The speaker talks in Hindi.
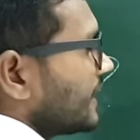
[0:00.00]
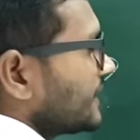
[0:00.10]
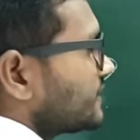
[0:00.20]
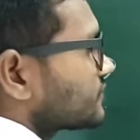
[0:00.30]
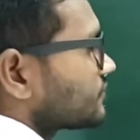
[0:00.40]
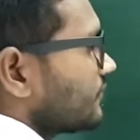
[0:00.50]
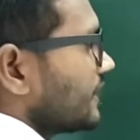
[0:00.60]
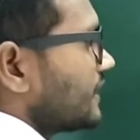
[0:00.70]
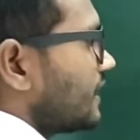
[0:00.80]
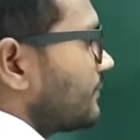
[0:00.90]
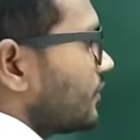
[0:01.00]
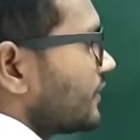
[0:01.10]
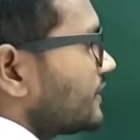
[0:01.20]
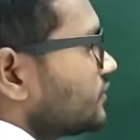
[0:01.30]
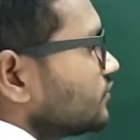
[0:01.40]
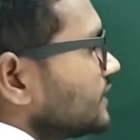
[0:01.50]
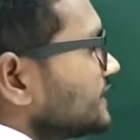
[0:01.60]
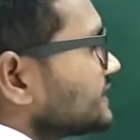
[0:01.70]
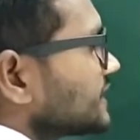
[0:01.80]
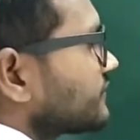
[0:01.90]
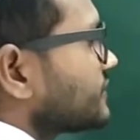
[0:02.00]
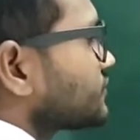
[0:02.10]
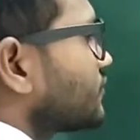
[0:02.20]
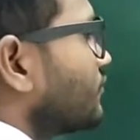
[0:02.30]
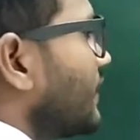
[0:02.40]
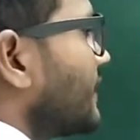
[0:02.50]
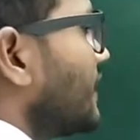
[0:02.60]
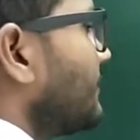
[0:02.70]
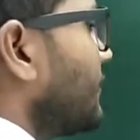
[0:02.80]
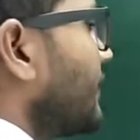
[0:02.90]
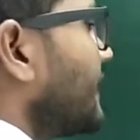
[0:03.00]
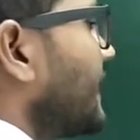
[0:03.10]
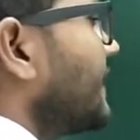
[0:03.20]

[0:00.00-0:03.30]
माइनस वन अपॉन यू इज इक्वल टू वन अपॉन